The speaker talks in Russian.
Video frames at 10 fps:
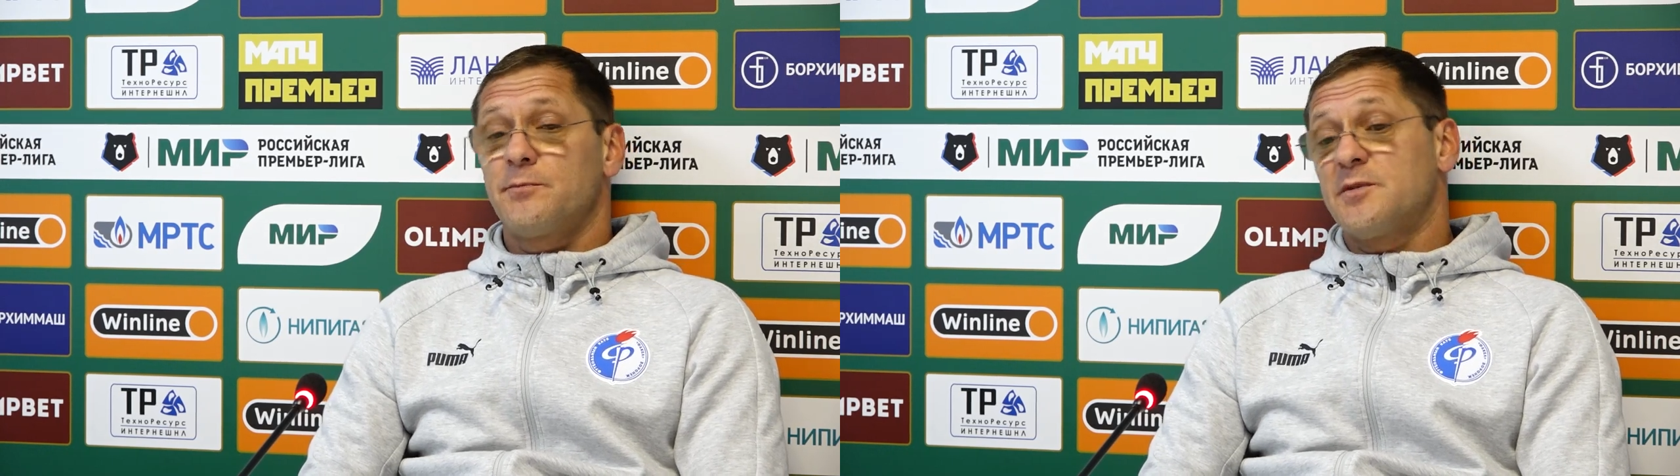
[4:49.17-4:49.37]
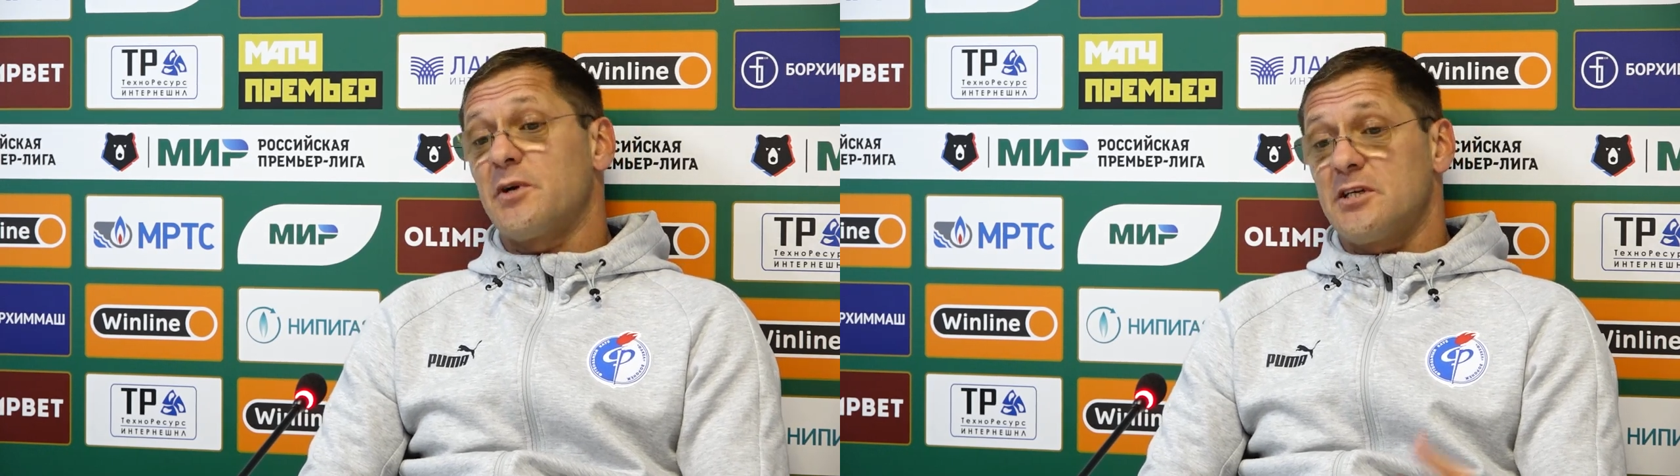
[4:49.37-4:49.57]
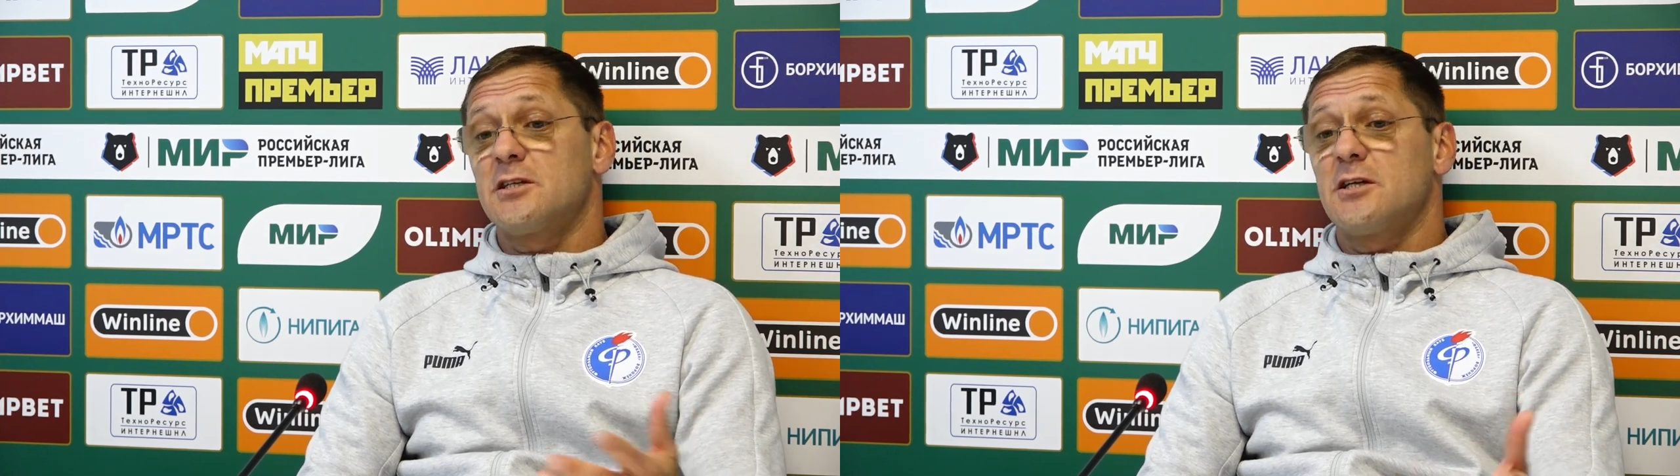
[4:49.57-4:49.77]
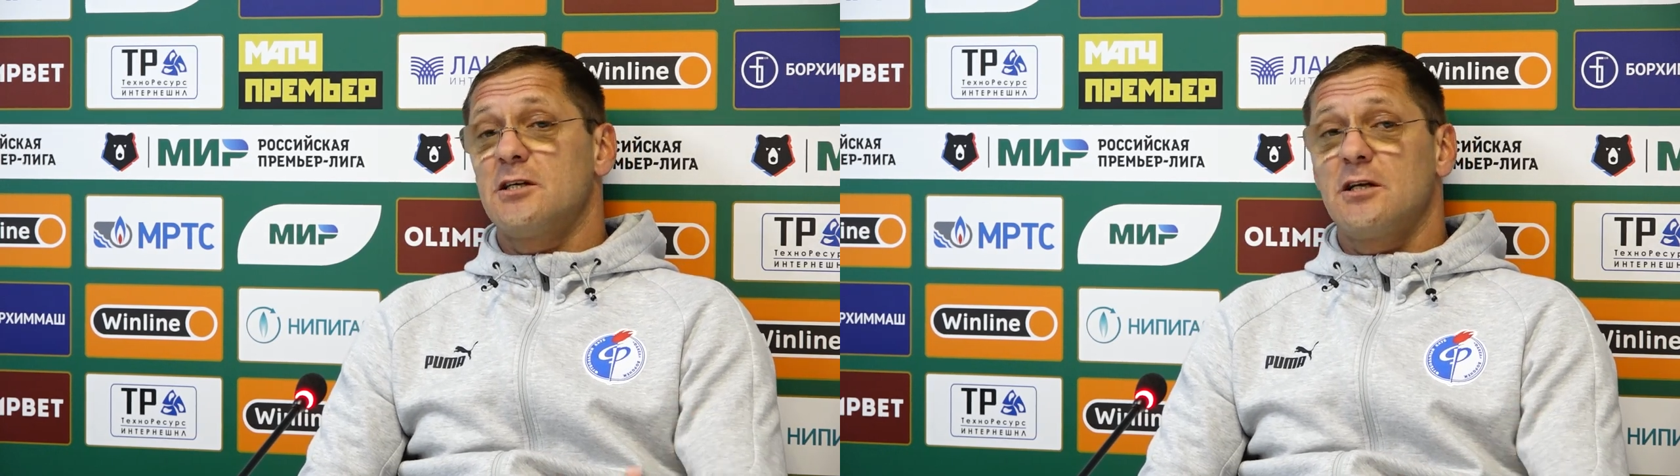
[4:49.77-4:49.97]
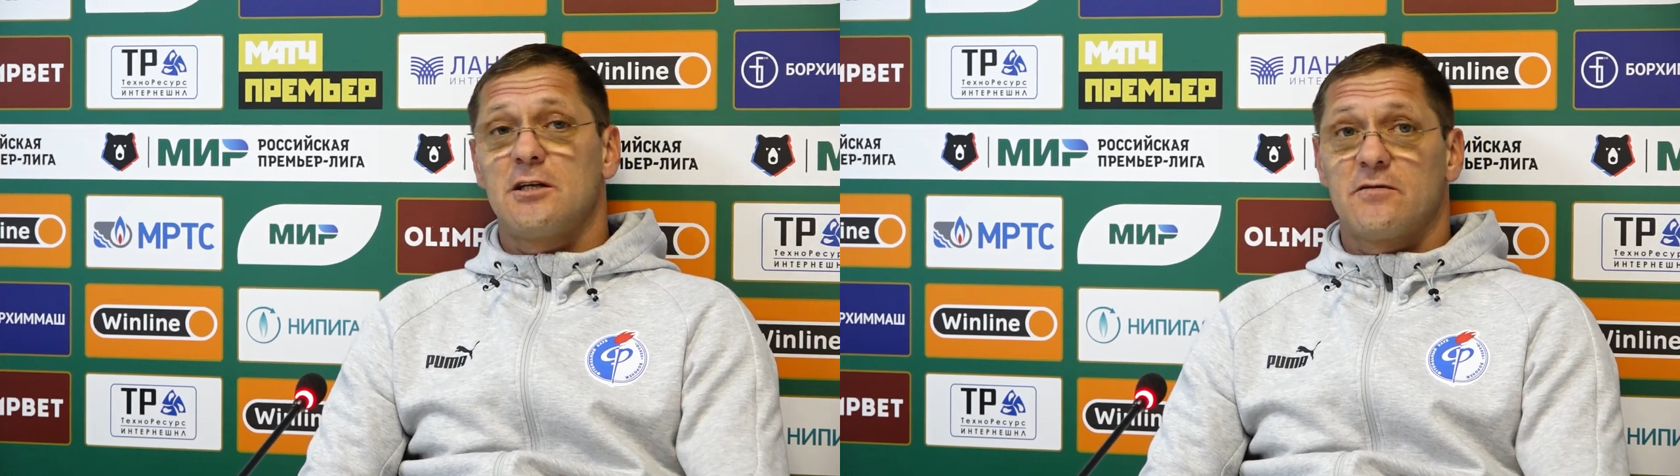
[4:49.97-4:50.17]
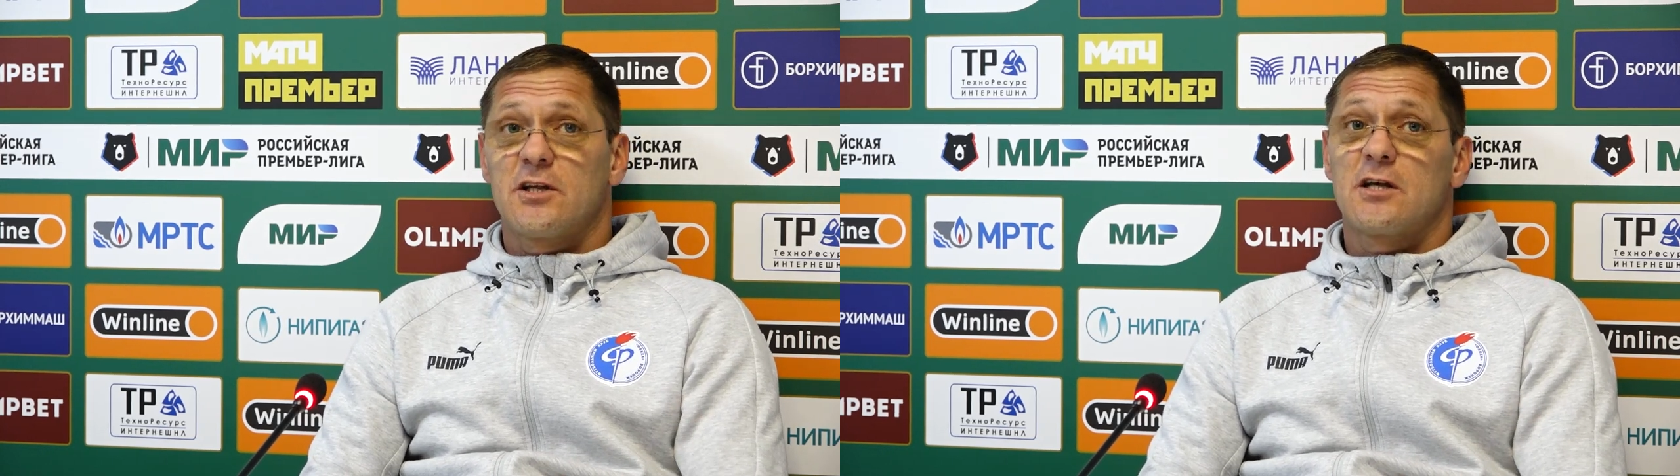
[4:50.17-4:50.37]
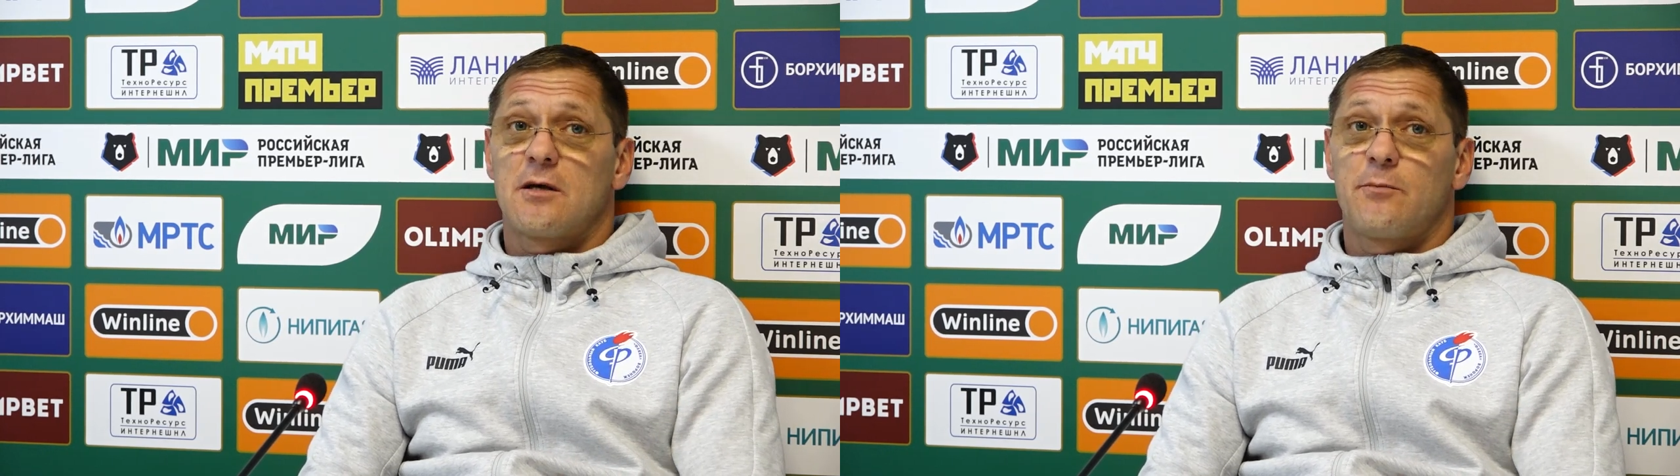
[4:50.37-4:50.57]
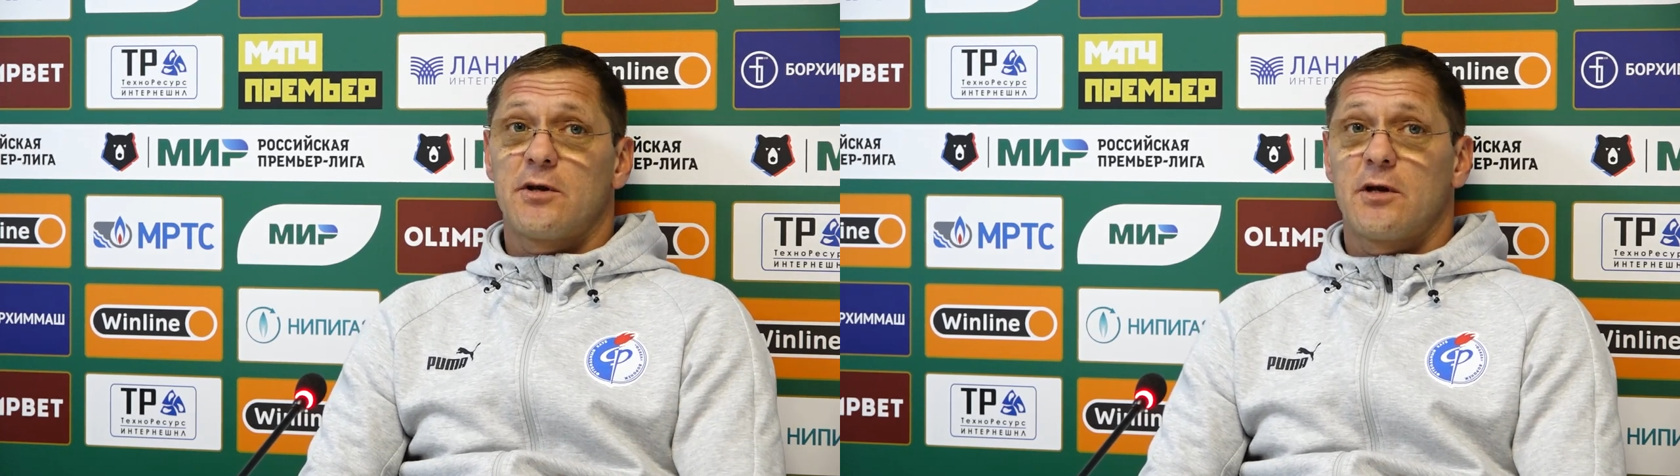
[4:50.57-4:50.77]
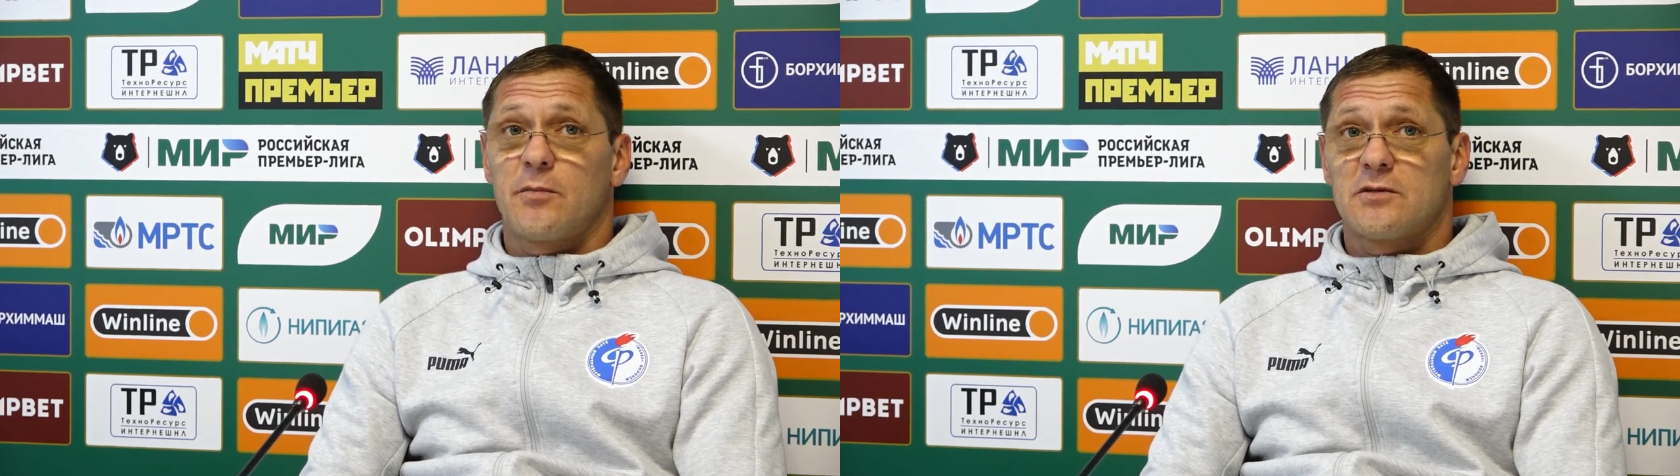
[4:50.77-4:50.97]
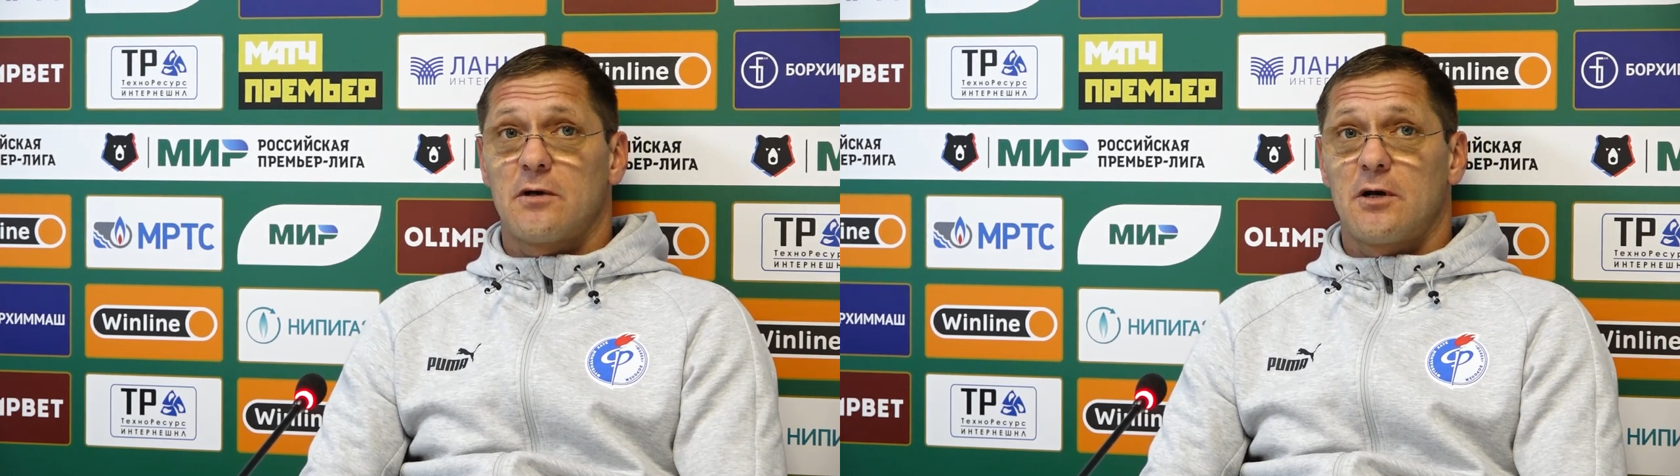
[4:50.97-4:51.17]
с позиции силы не всегда соперник
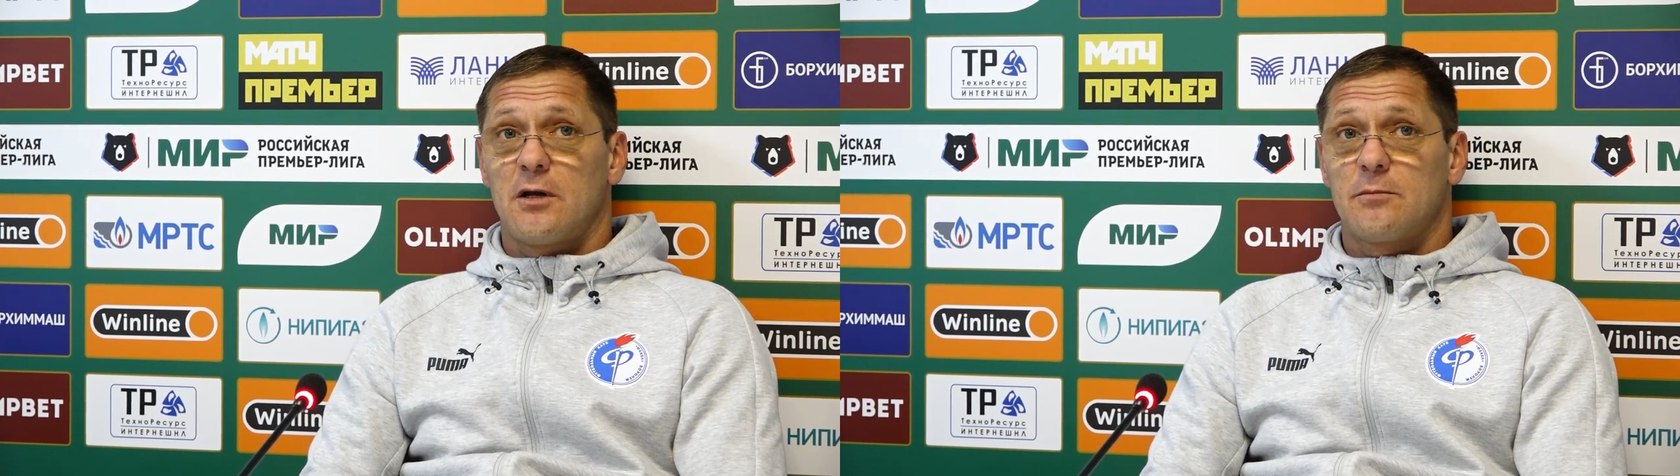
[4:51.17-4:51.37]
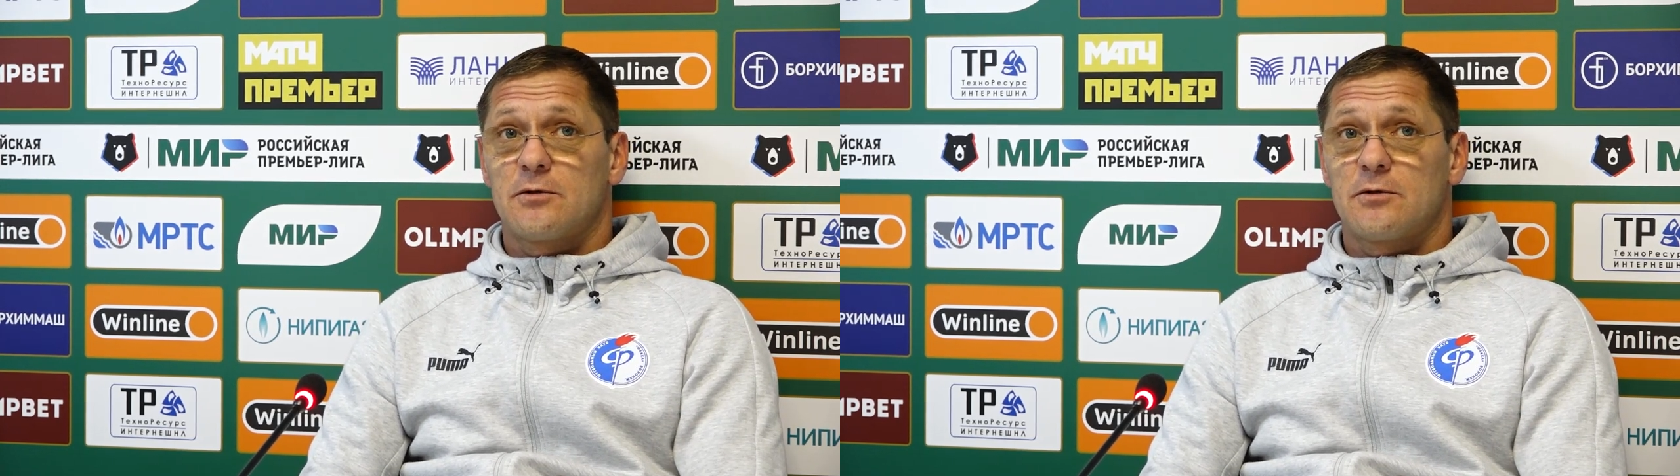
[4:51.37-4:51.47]
позволяет.